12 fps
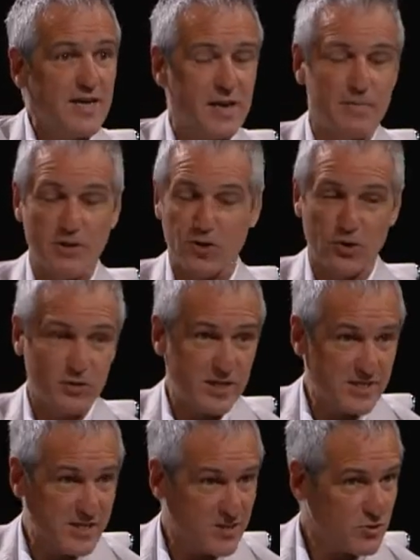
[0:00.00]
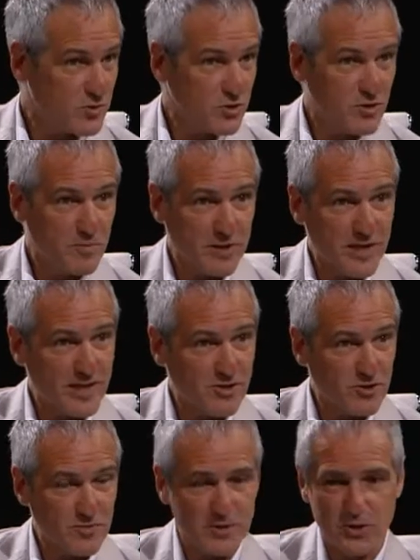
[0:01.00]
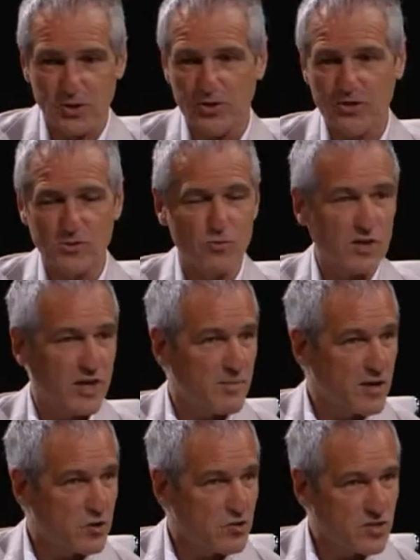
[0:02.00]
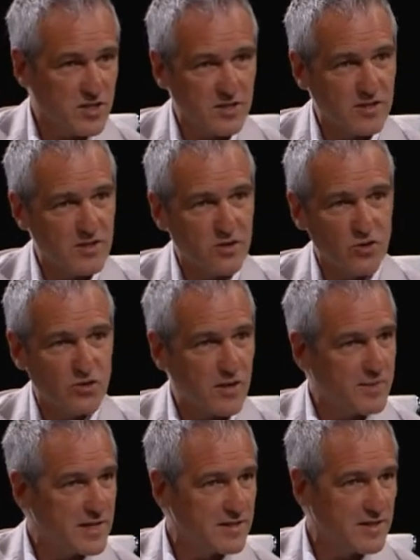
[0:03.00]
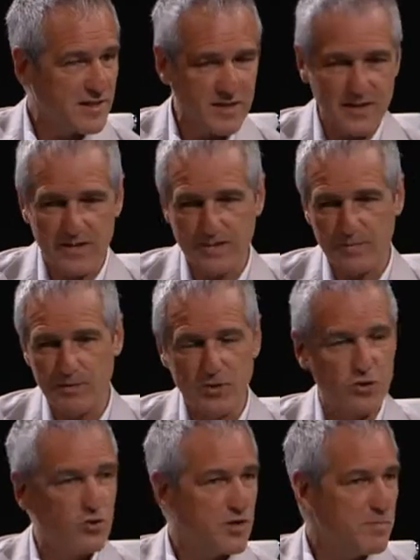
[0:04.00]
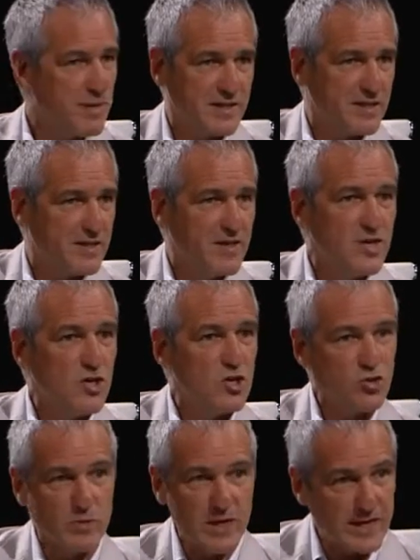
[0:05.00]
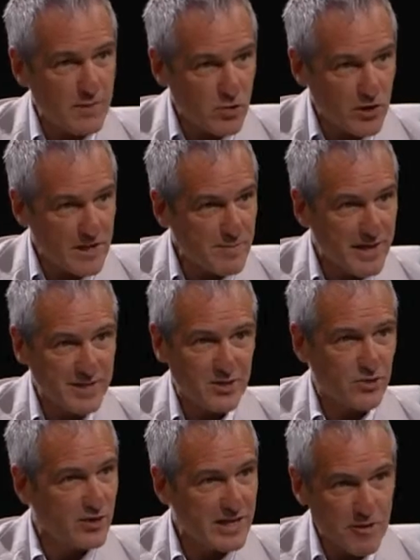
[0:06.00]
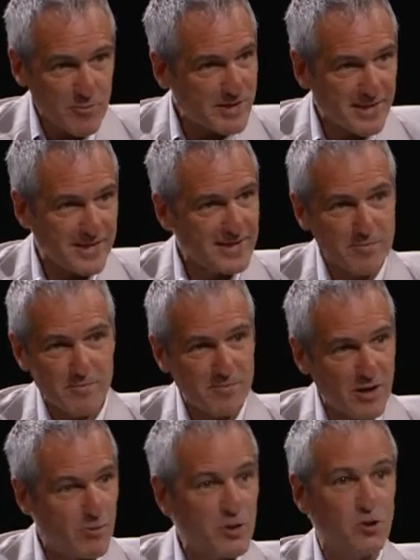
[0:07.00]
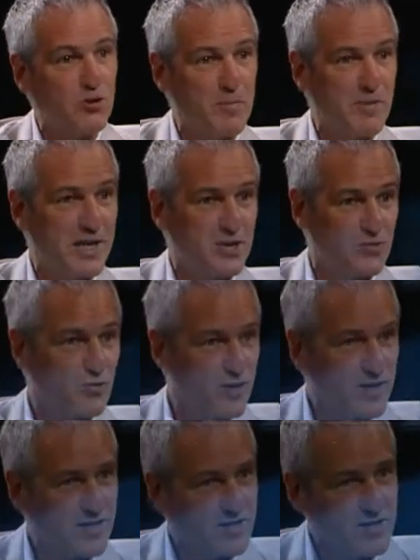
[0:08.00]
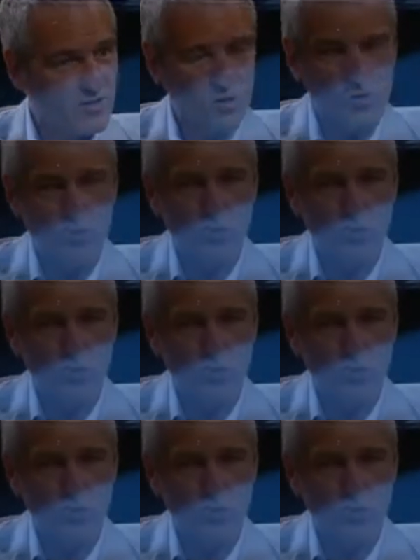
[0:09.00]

El petróleo que sigue subiendo de precio, el petróleo que somos cada vez más conscientes de lo contaminante que es, el petróleo que impacta sobre el cambio climático y el aumento de, aumento de temperatura en todo el